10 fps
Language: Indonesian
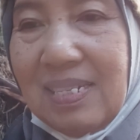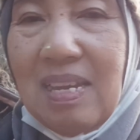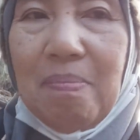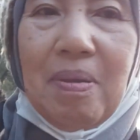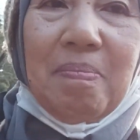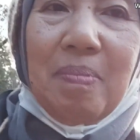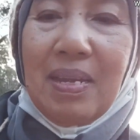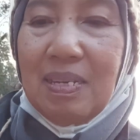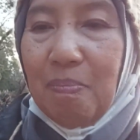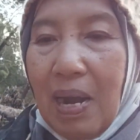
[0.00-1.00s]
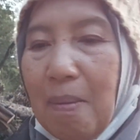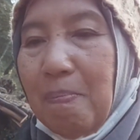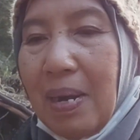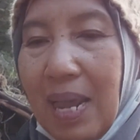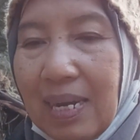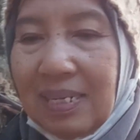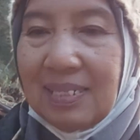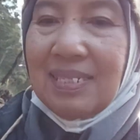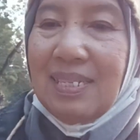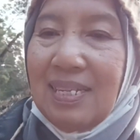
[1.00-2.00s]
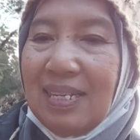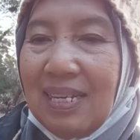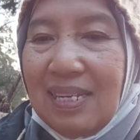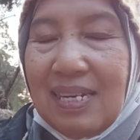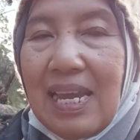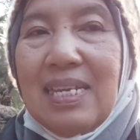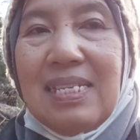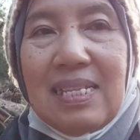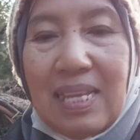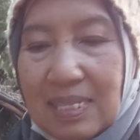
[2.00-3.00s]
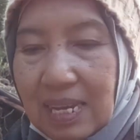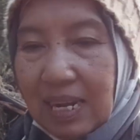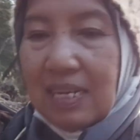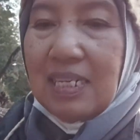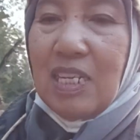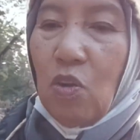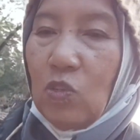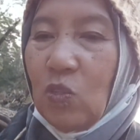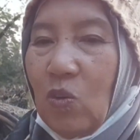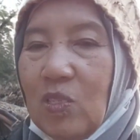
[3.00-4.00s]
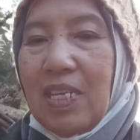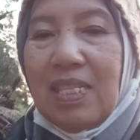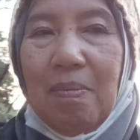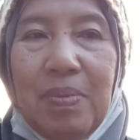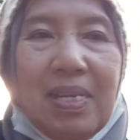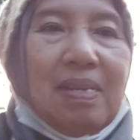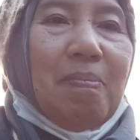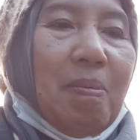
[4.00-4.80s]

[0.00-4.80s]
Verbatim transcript: gak apa-apa ini pelan-pelan naiknya tanjakan ini ngos-ngosan tapi ya gak